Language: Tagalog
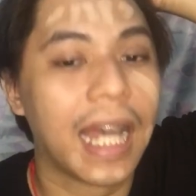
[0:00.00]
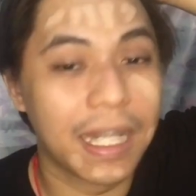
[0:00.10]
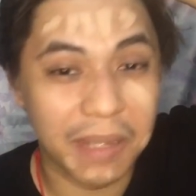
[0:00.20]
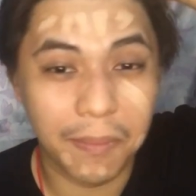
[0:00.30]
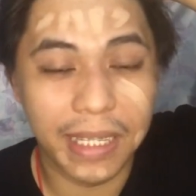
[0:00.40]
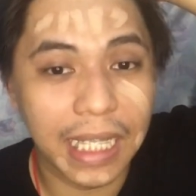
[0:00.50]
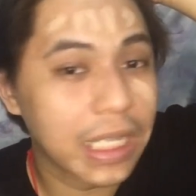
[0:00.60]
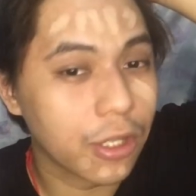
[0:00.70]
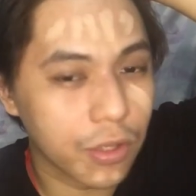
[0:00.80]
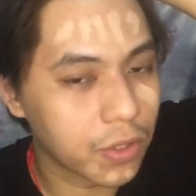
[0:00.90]
alam naman
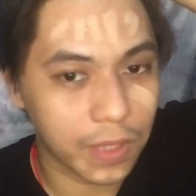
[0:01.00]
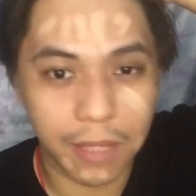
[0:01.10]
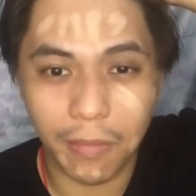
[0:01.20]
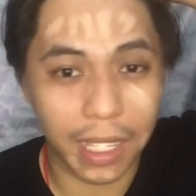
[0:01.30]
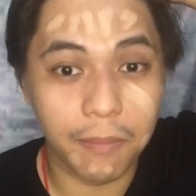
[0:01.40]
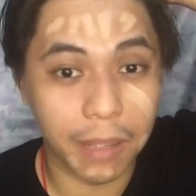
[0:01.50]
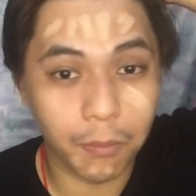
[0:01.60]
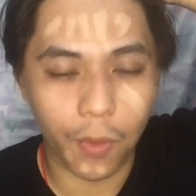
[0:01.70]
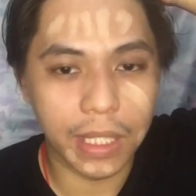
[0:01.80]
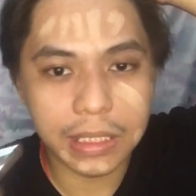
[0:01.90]
natin yung usually mga ibang
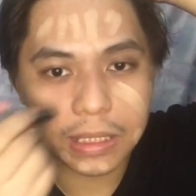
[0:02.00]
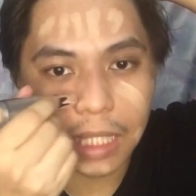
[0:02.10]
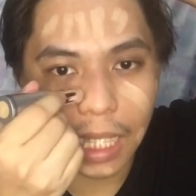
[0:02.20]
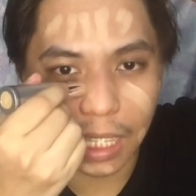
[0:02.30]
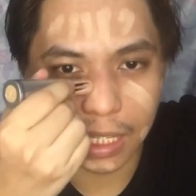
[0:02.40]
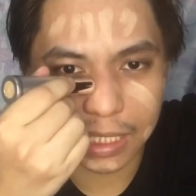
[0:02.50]
boys ah,